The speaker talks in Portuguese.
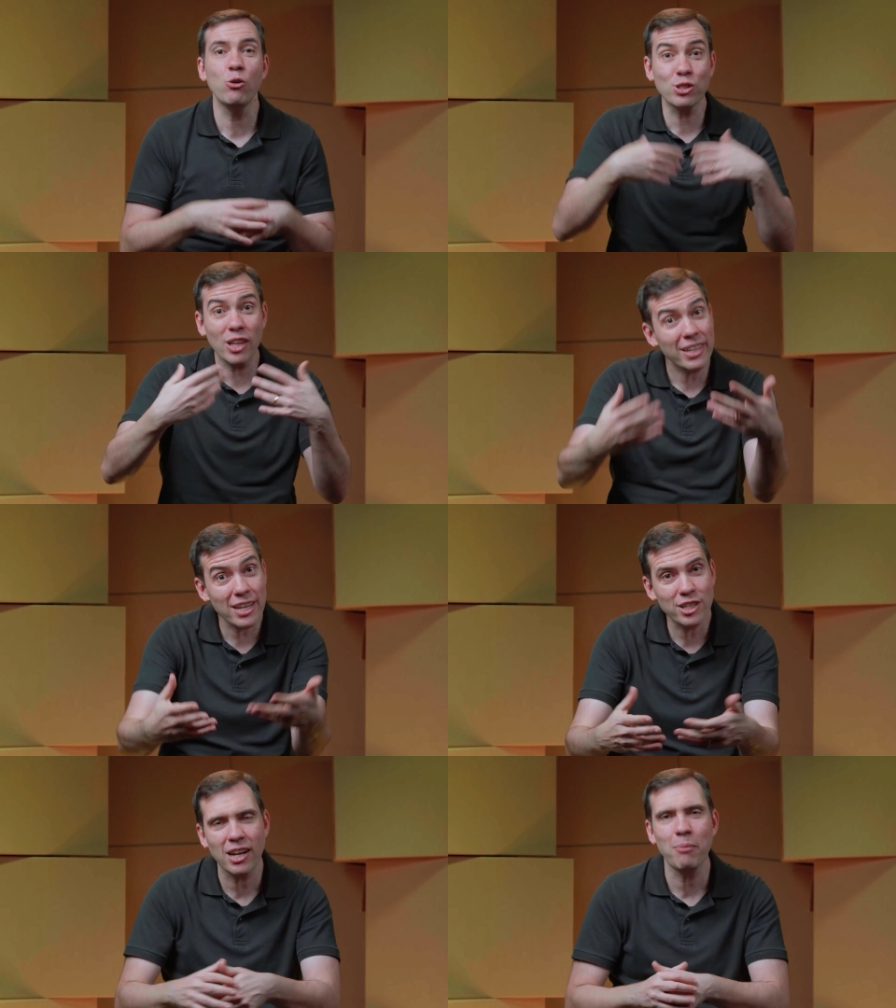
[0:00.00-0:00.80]
gostaria
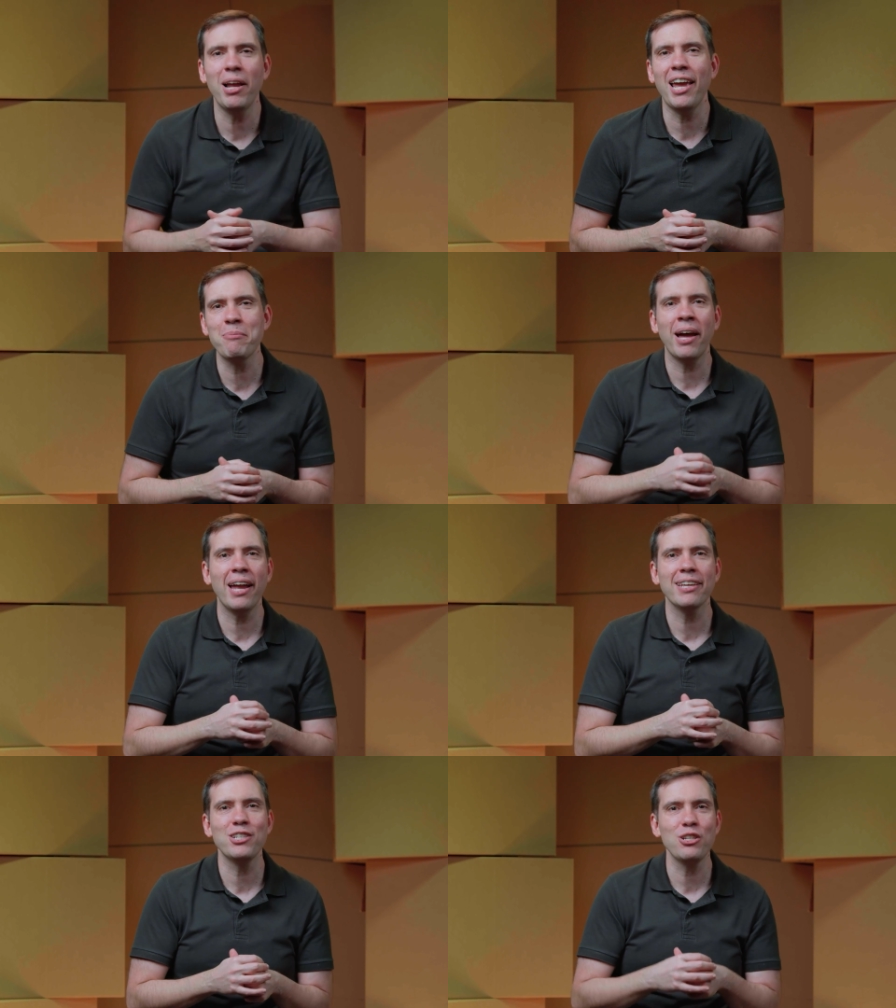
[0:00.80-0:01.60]
de trabalhar em
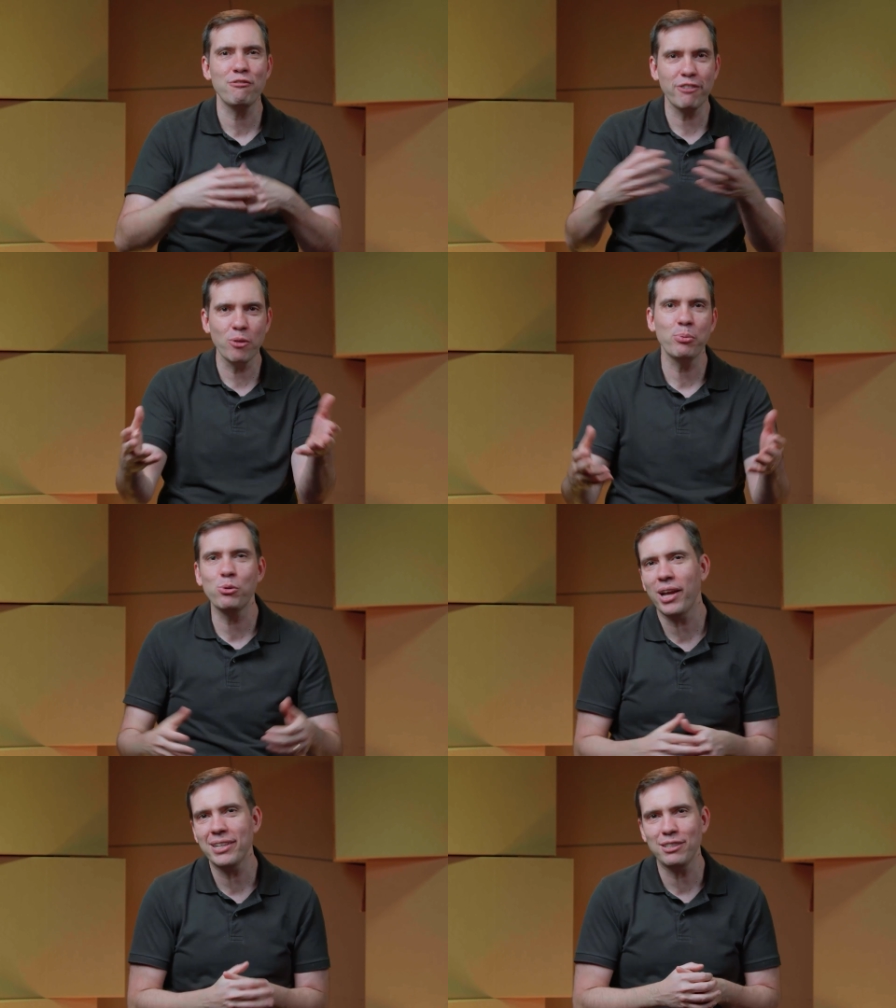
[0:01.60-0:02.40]
marketing e veio
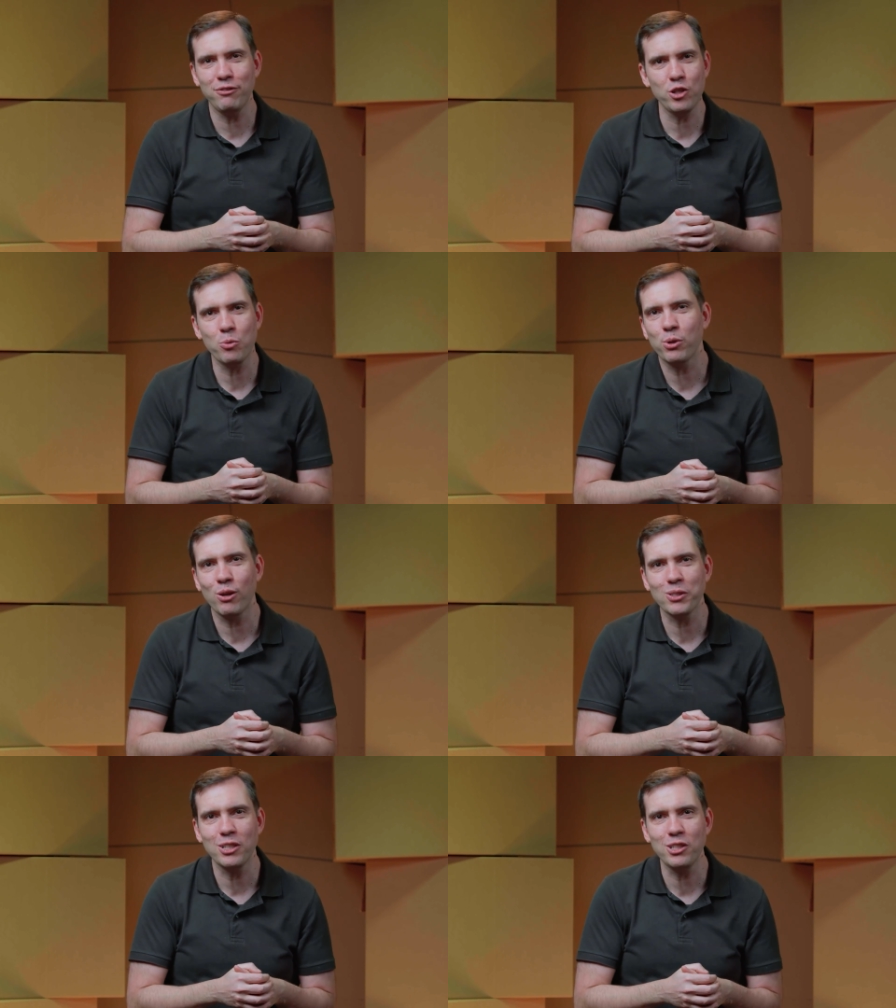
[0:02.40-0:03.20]
procurar esse vídeo por
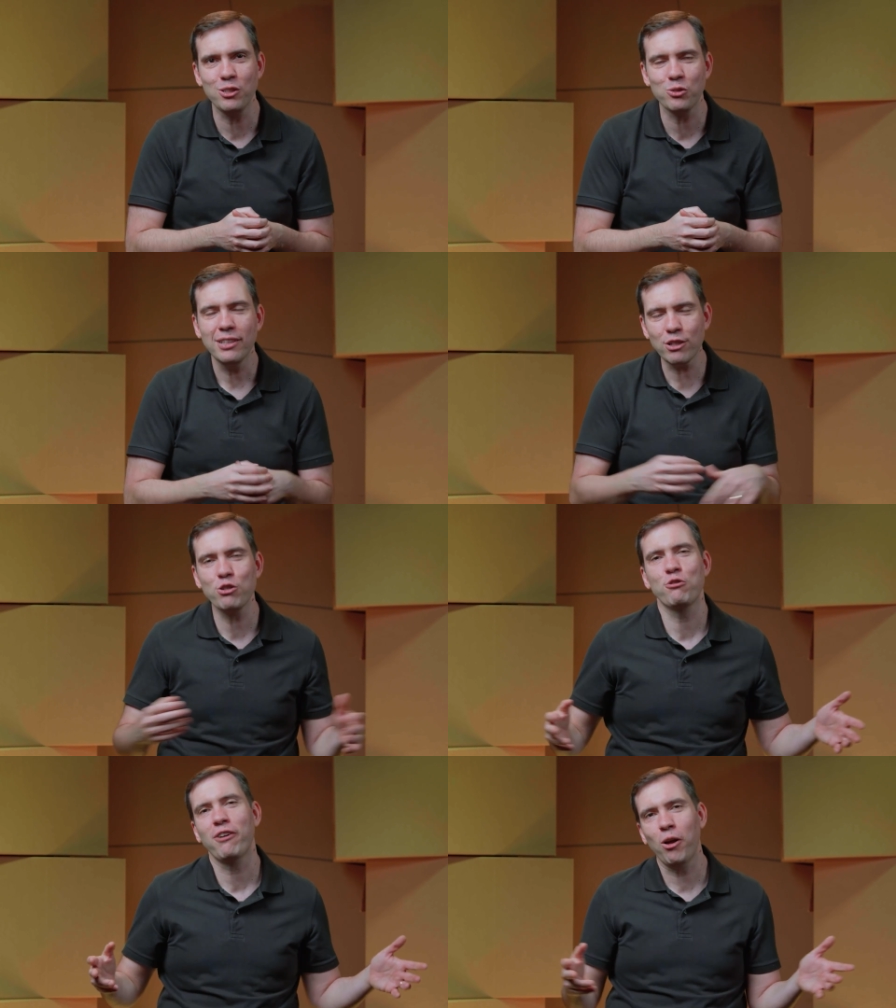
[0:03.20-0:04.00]
causa disso, deixa
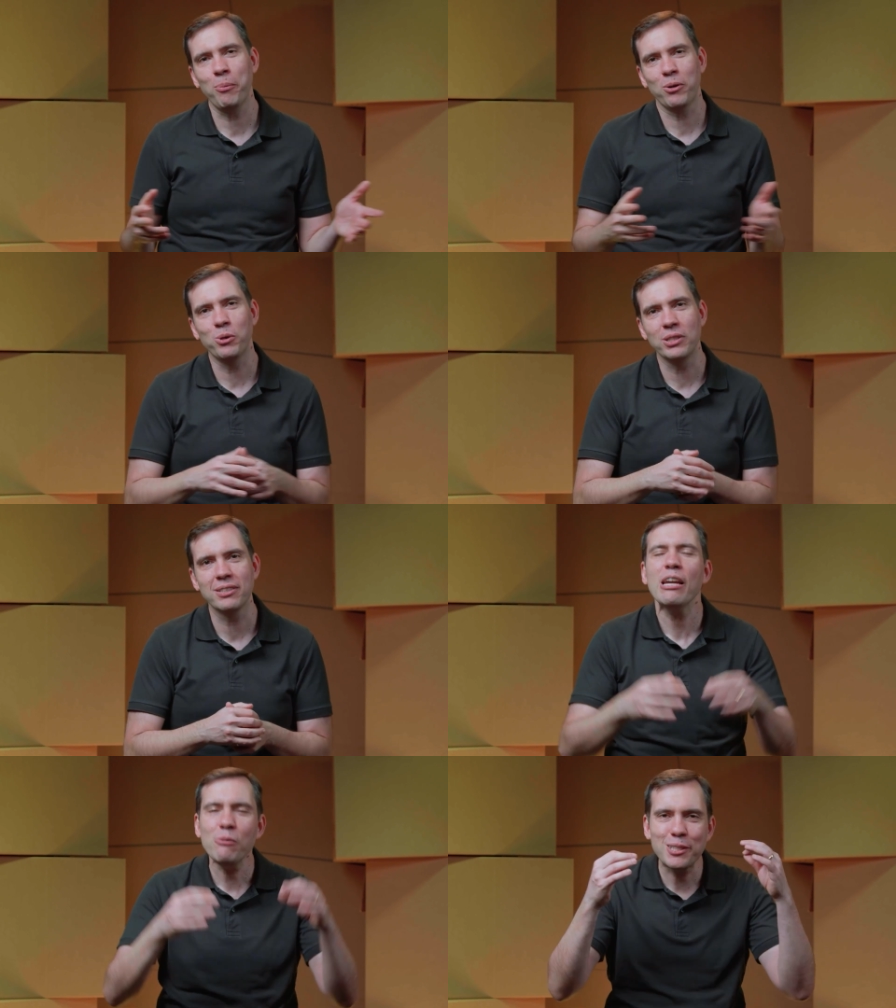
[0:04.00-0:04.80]
eu te falar uma coisa.
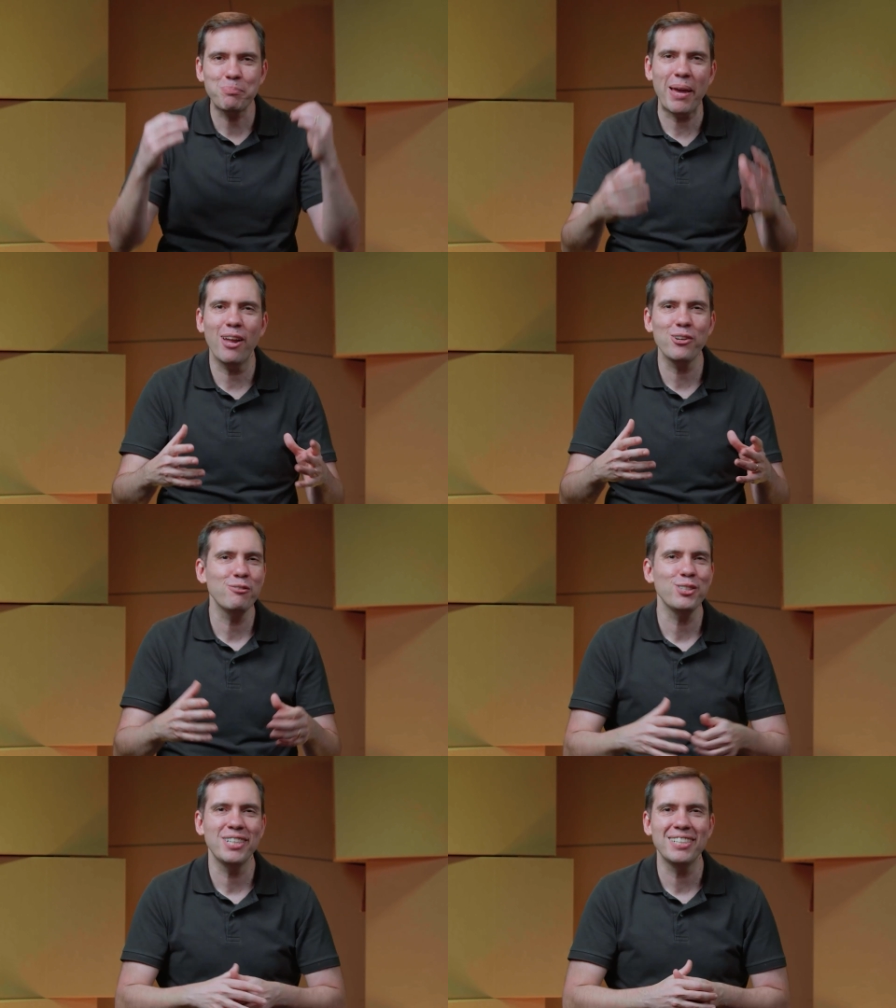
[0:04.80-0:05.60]
Eu espero que
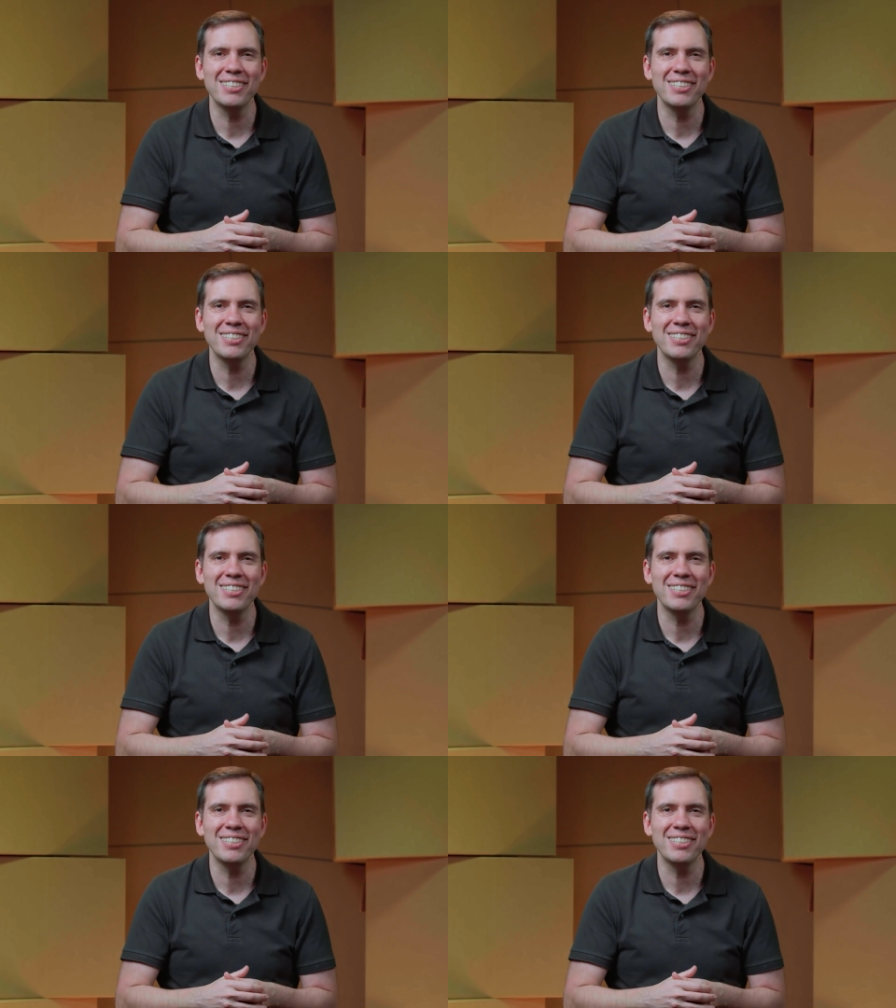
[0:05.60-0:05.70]
você